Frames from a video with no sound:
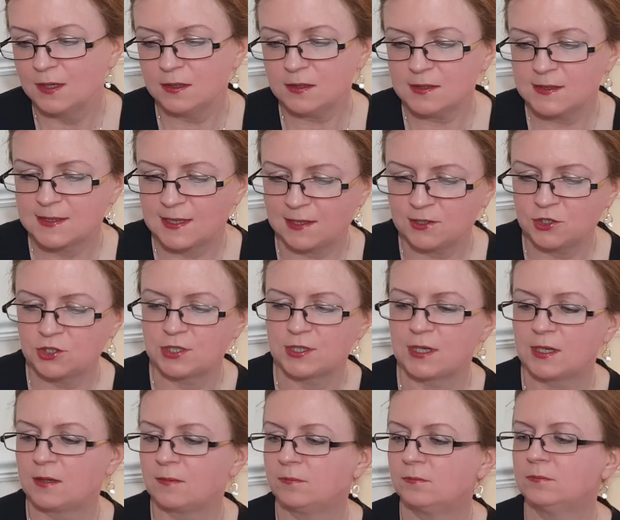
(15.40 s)
i
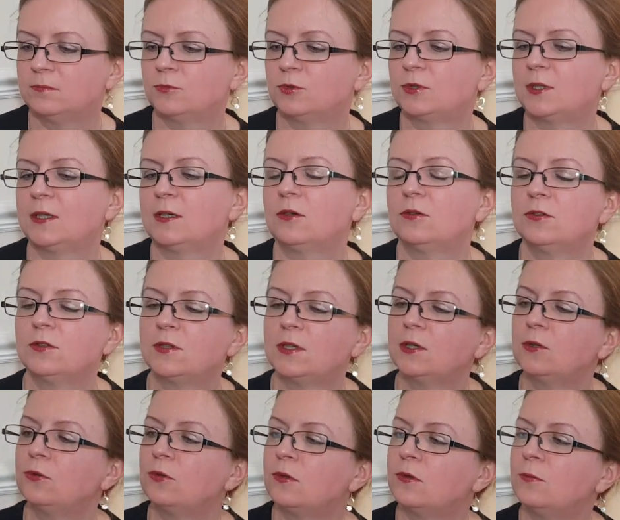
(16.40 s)
zacznę tutaj od tej,
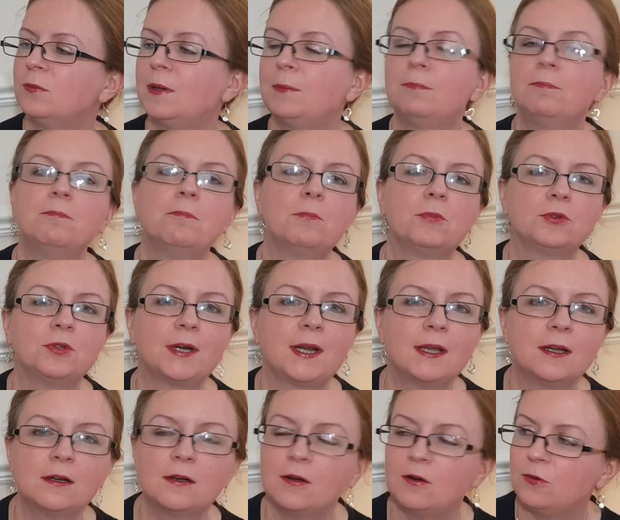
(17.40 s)
którą mam pod
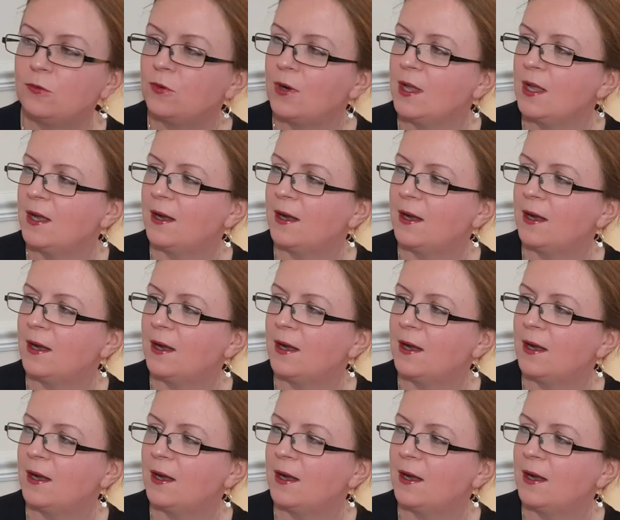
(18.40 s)
ręką,